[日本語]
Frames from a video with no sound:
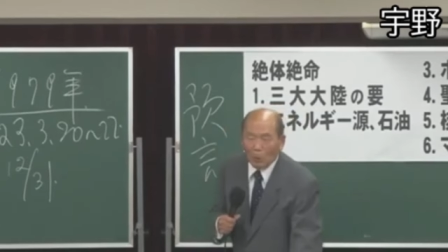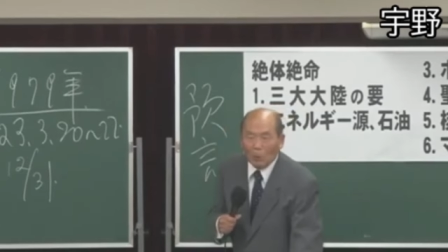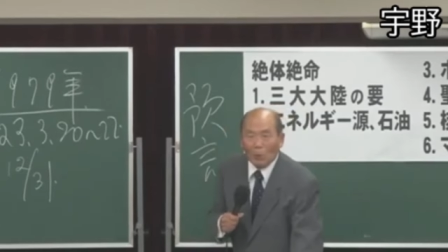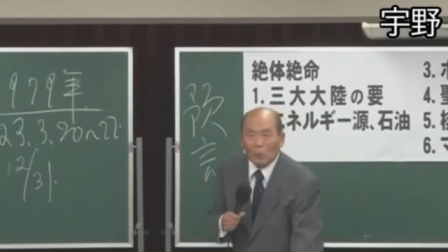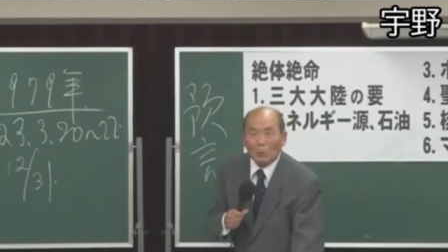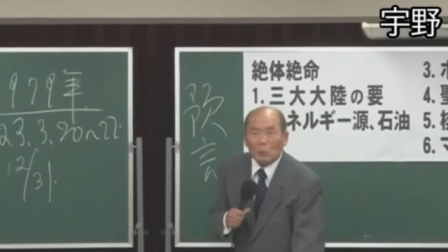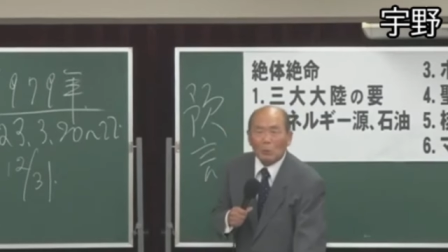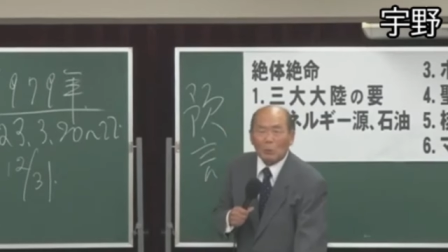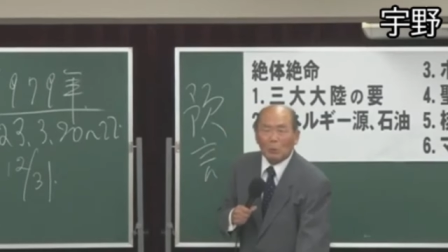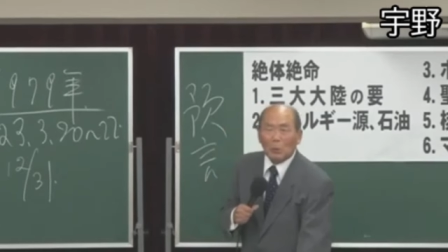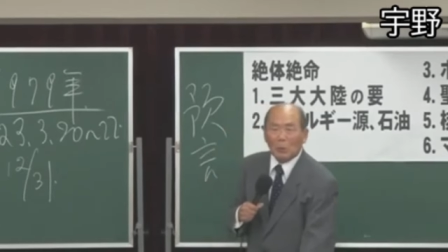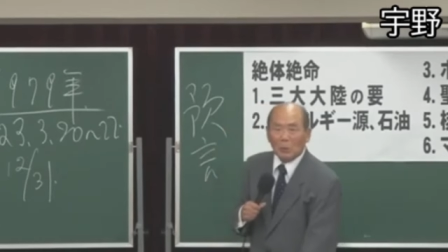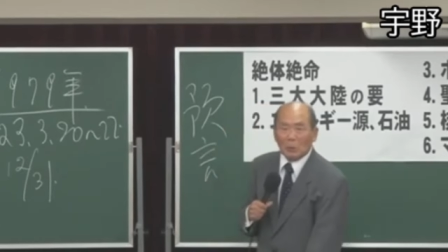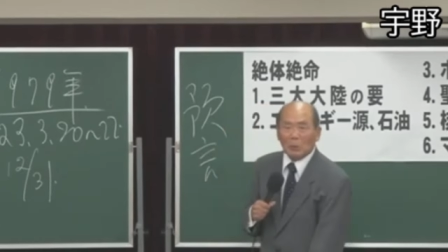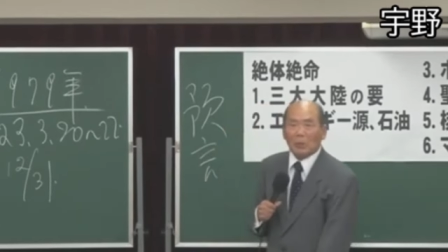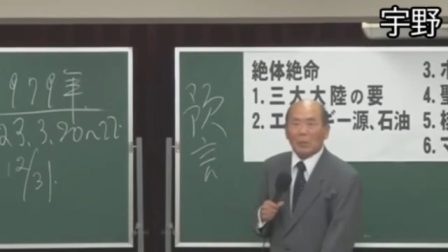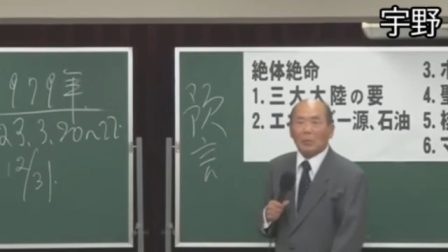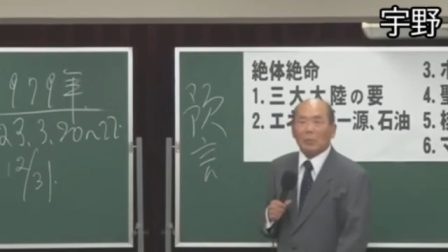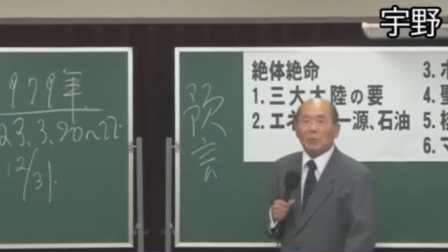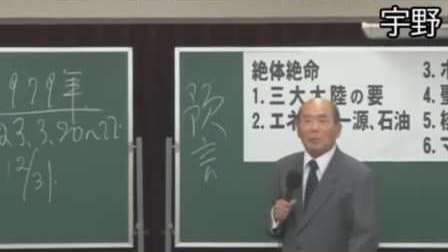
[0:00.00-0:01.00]
のの作り
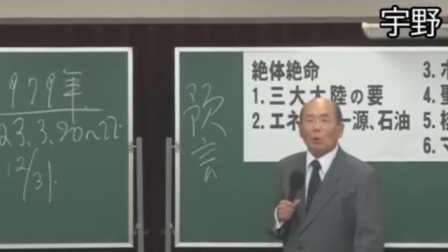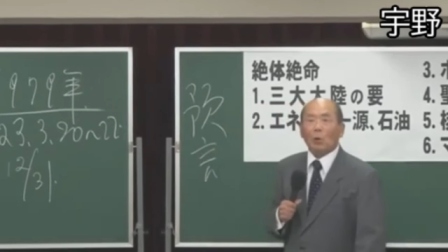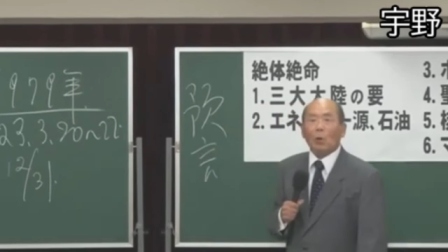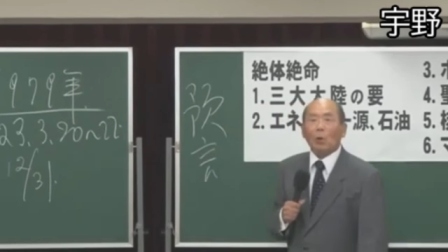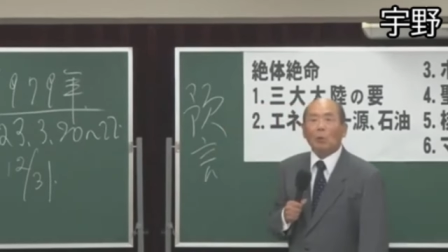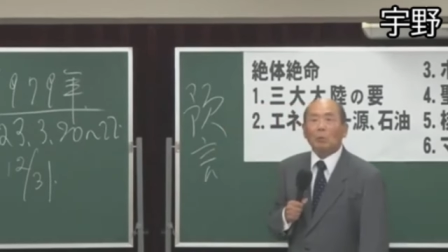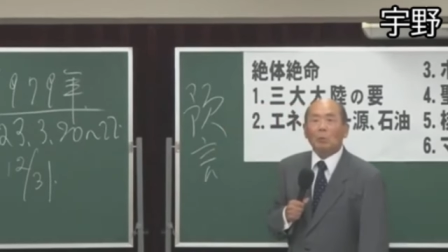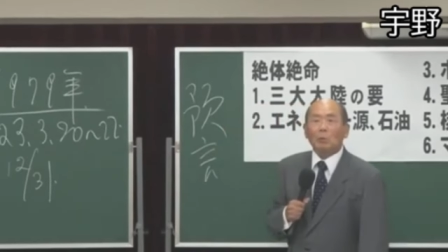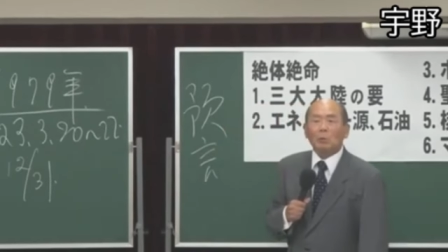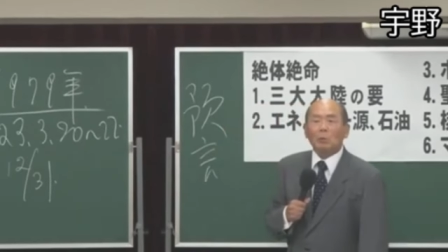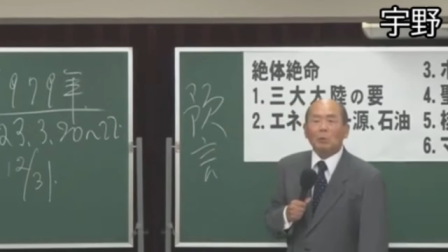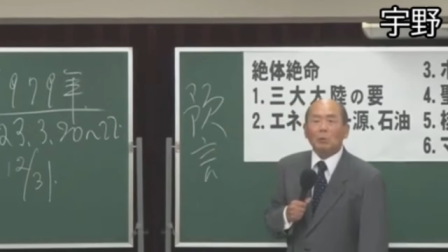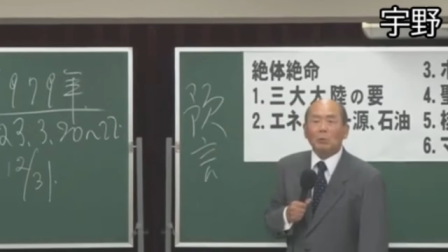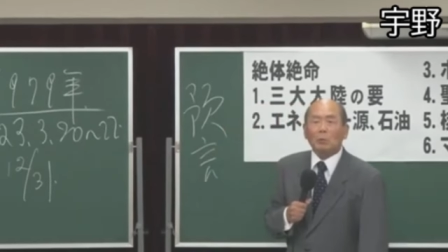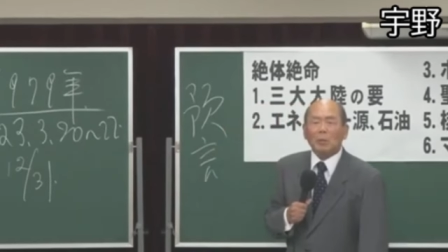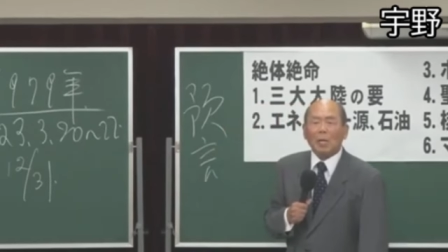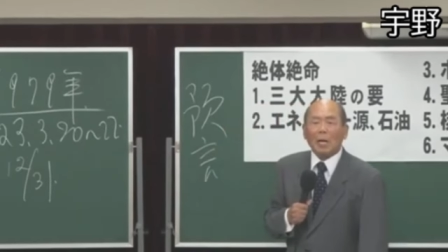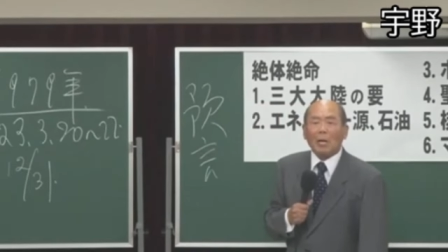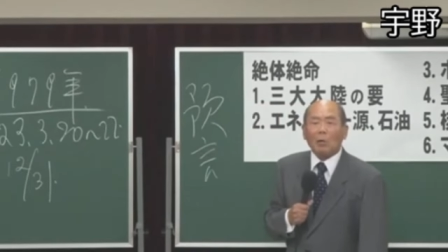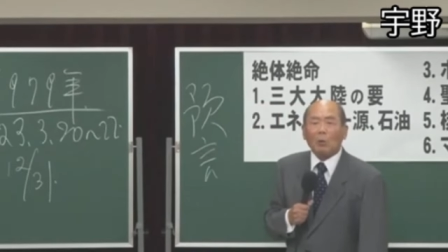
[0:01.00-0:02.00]
主造物
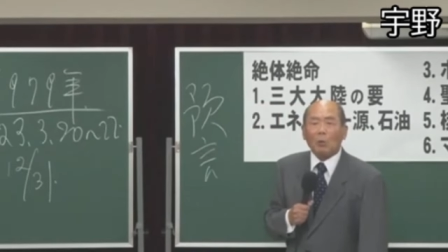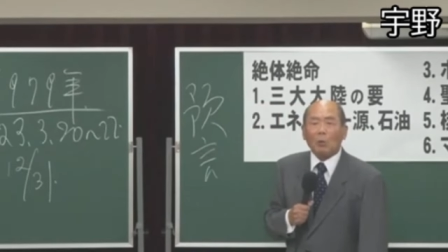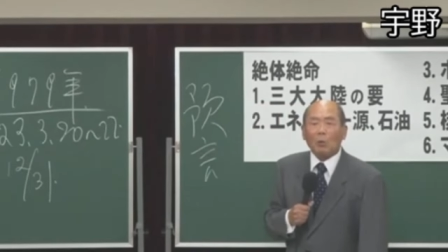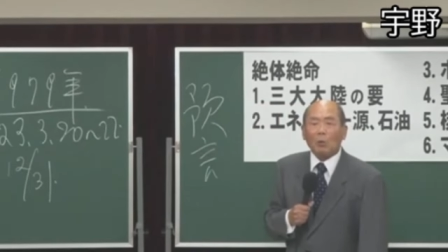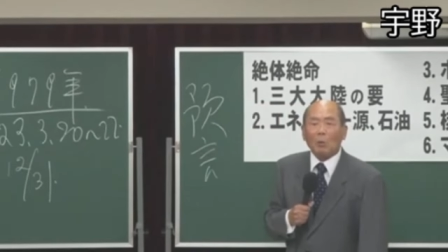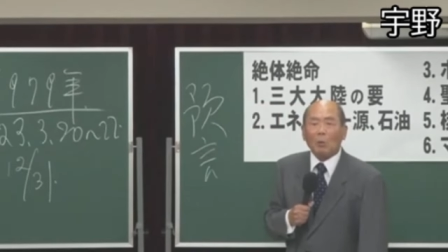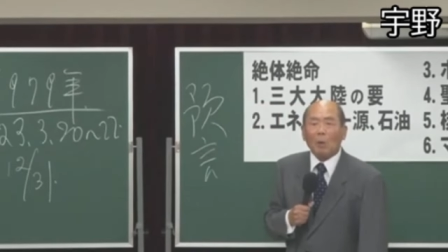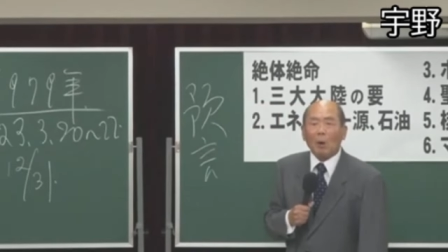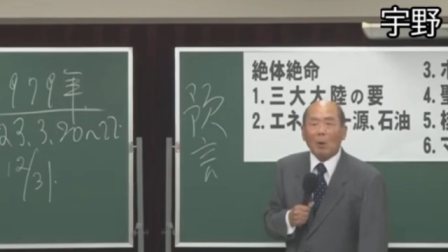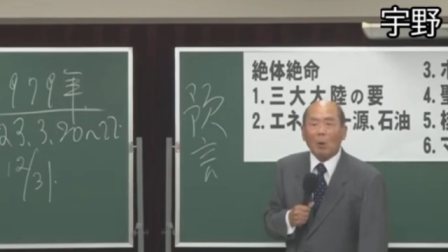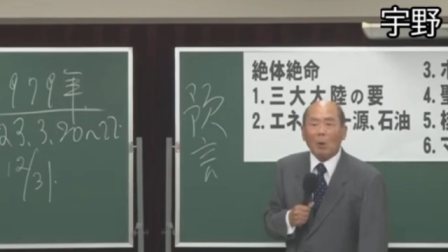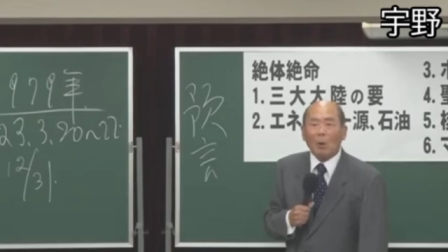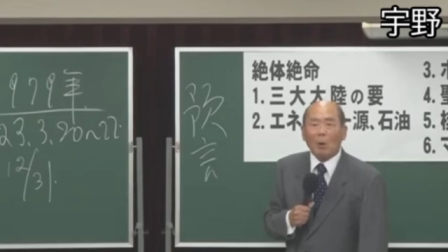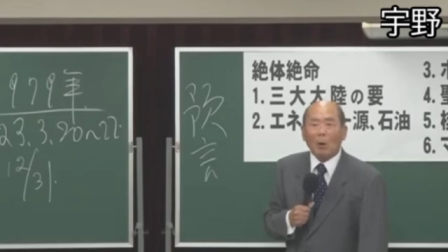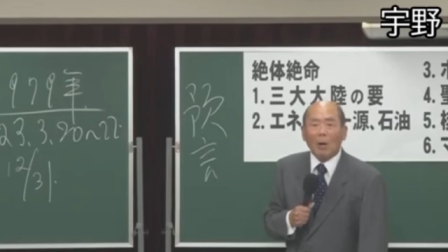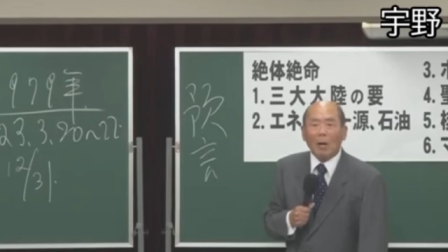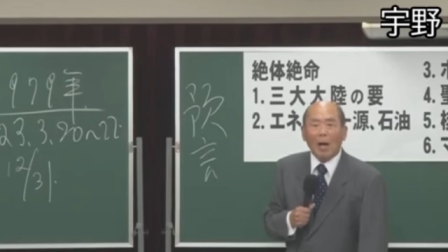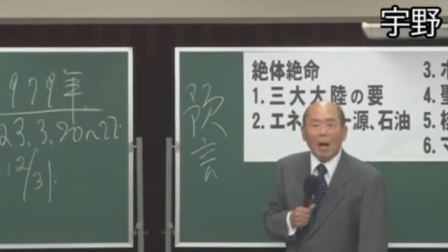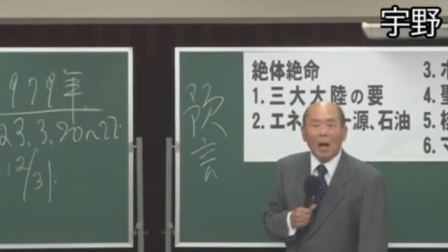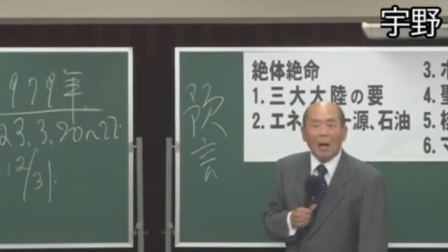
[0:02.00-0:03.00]
主からの言葉を
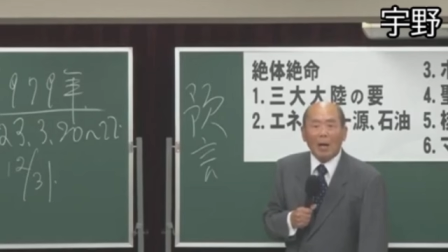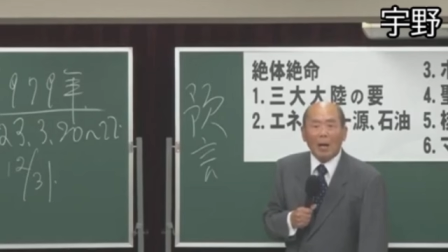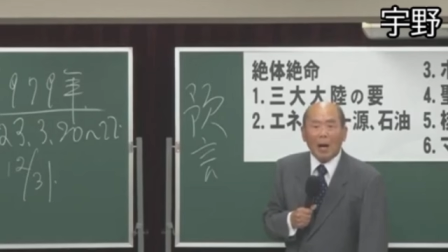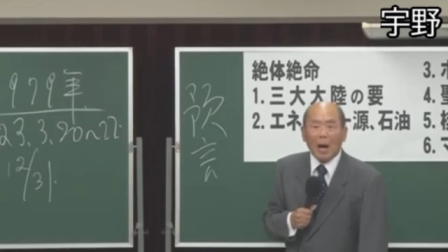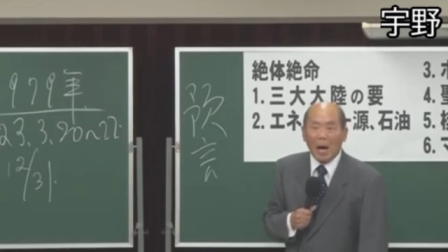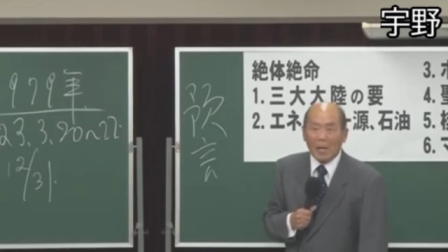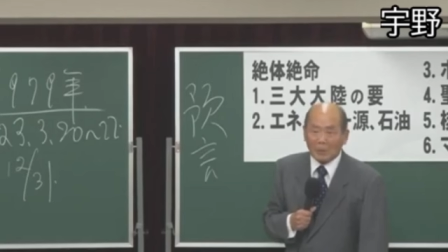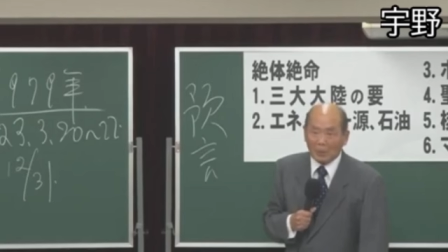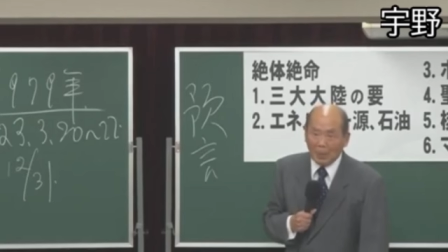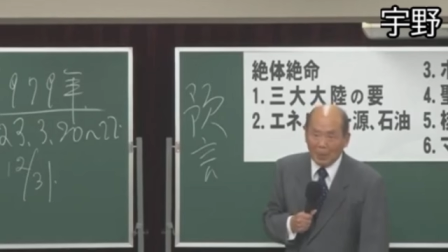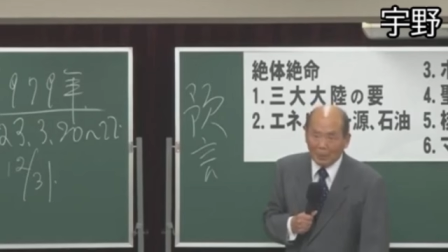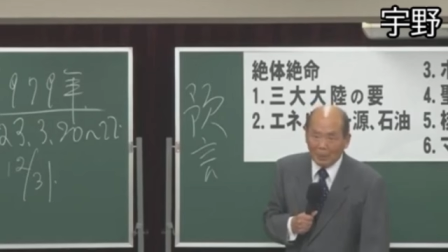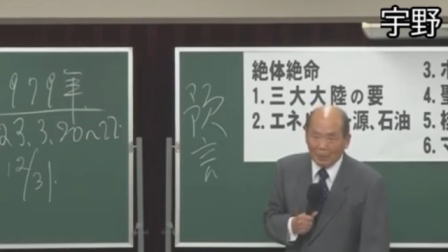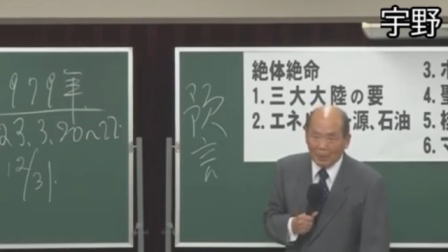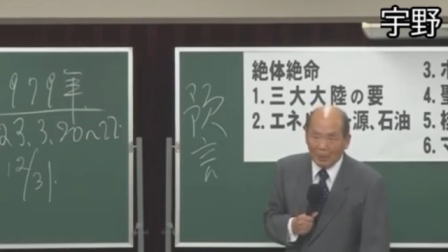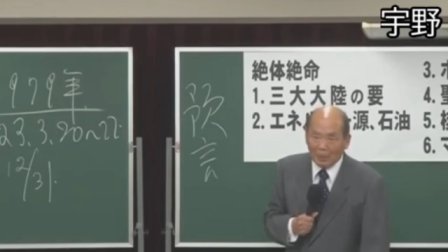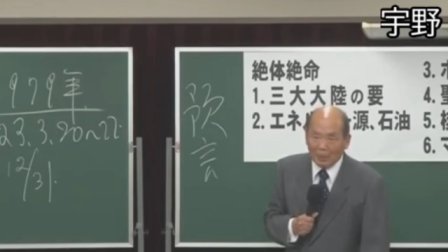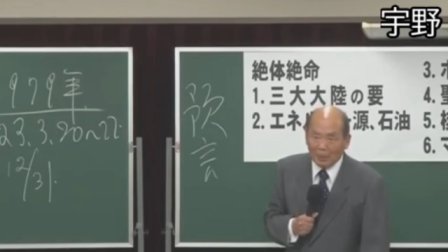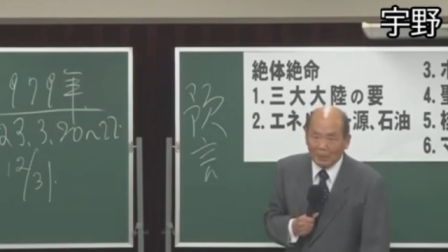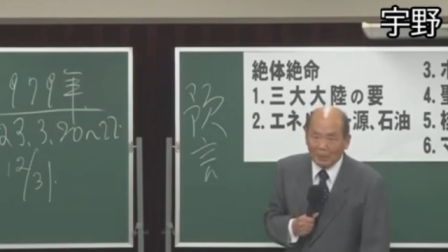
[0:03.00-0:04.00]
預かっ
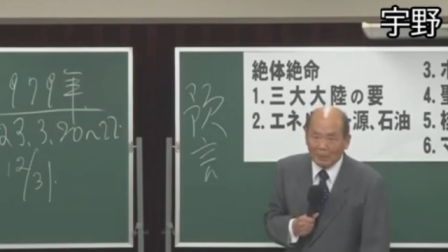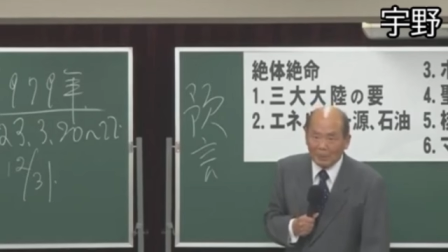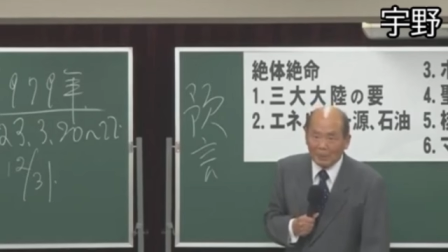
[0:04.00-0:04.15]
た